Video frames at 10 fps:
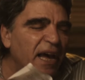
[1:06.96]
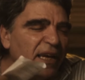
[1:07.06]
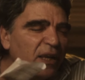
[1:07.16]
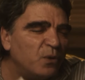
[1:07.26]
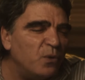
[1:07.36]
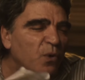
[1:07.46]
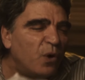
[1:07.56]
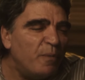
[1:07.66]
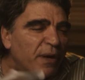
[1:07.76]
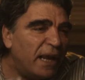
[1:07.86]
انا طول
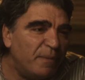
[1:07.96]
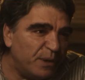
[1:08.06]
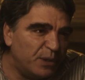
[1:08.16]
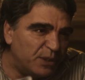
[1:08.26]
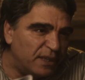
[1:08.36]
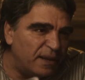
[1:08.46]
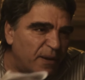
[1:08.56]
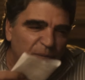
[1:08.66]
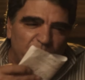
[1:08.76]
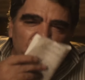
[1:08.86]
عمري احب
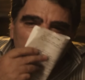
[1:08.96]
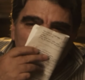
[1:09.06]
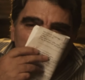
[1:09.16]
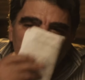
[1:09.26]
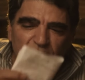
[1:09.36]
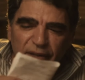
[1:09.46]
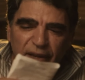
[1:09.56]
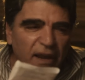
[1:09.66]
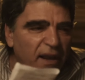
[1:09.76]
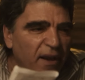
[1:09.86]
النظام
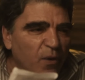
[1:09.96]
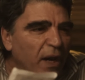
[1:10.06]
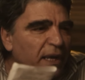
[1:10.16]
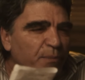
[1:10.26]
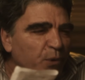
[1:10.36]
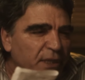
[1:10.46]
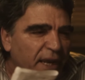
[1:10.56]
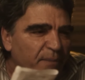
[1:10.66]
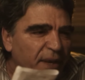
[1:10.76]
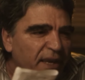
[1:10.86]
اه وعليه بوسه
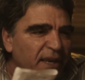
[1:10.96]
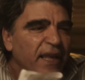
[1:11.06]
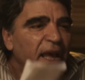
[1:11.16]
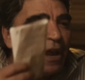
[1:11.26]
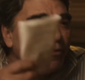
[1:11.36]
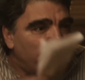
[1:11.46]
كمان الف